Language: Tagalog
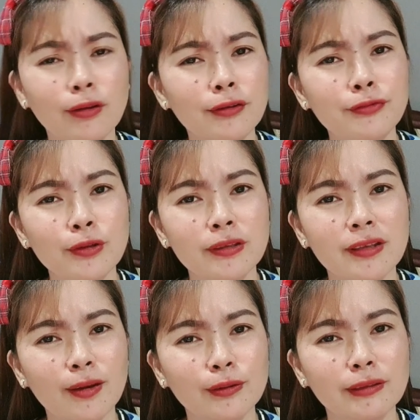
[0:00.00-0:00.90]
colorful
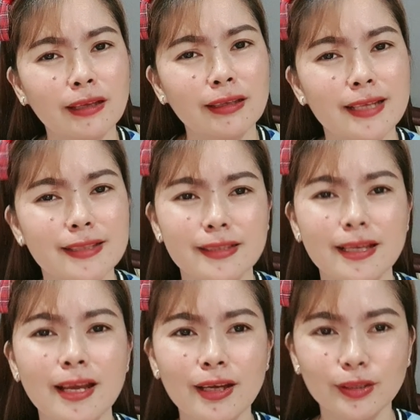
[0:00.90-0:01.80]
na contact lens.
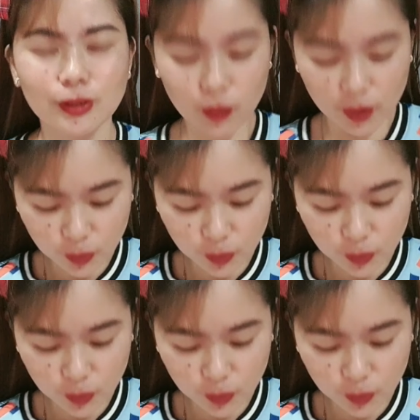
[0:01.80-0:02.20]
So,